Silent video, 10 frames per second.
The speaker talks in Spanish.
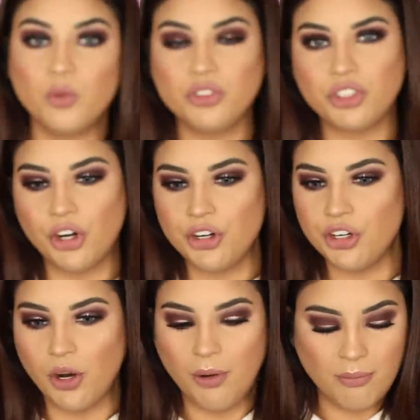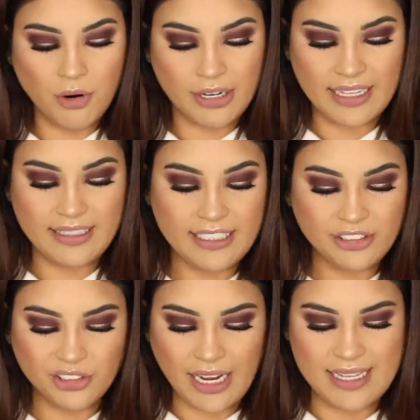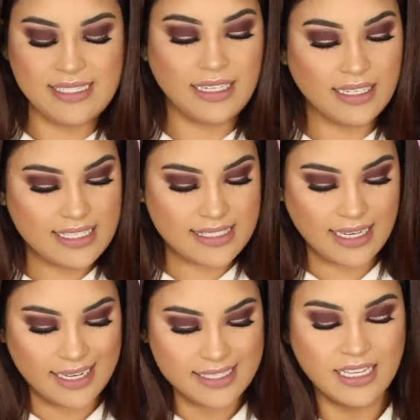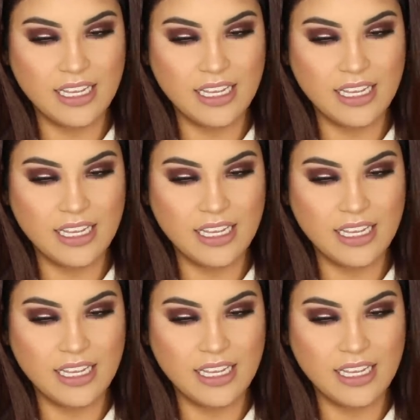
un tono moradito, así que quizás